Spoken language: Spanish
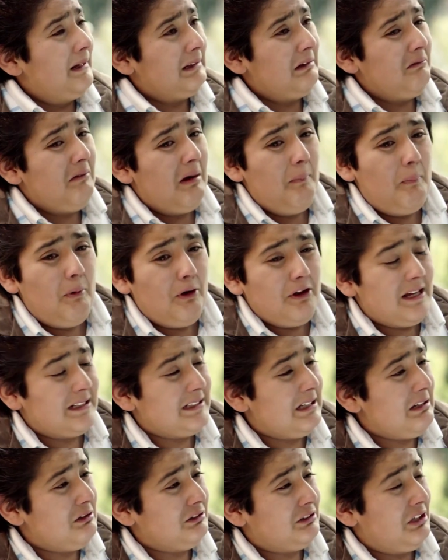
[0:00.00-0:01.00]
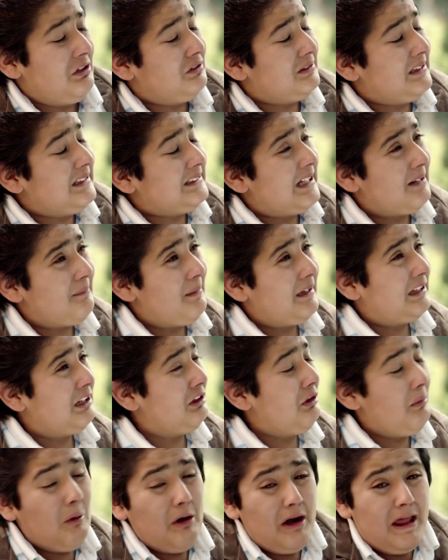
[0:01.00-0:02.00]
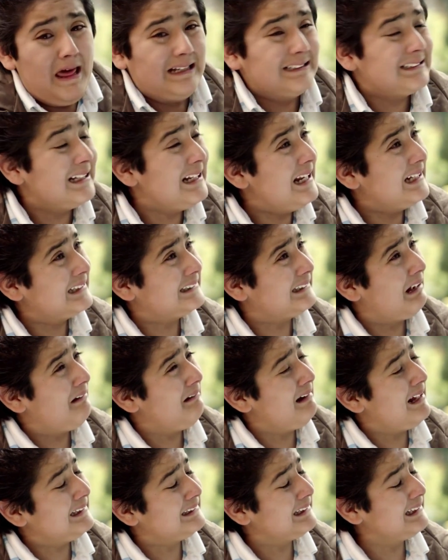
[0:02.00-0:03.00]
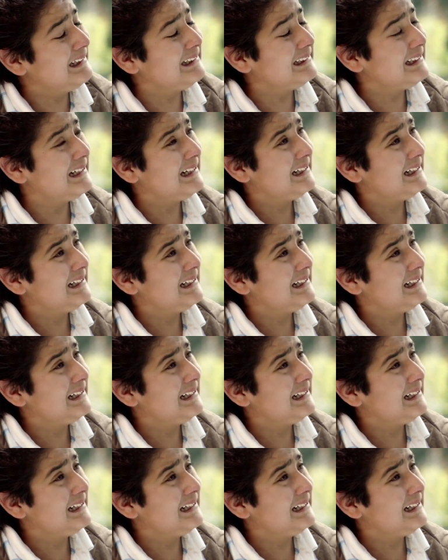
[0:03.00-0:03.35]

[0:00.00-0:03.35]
todo como consecuencia de los resultados de los exámenes